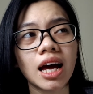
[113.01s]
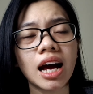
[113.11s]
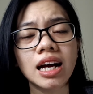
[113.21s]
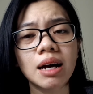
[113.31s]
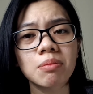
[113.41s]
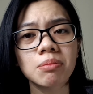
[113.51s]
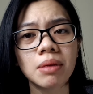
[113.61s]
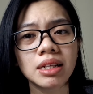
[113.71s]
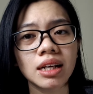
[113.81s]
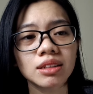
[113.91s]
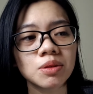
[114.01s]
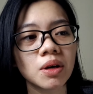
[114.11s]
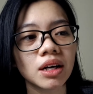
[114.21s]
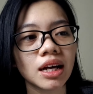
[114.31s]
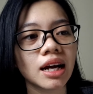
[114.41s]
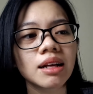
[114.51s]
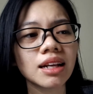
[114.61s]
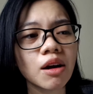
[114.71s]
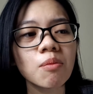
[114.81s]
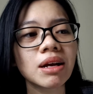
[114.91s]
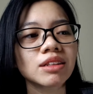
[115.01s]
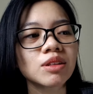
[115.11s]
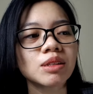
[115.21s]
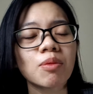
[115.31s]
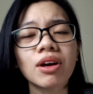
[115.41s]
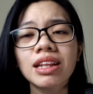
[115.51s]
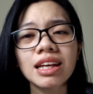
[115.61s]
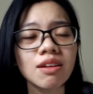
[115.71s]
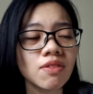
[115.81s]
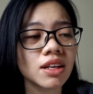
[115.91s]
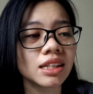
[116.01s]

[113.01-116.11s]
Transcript: agak banyak juga ya nggak terlalu banyak juga sih pokoknya intinya di,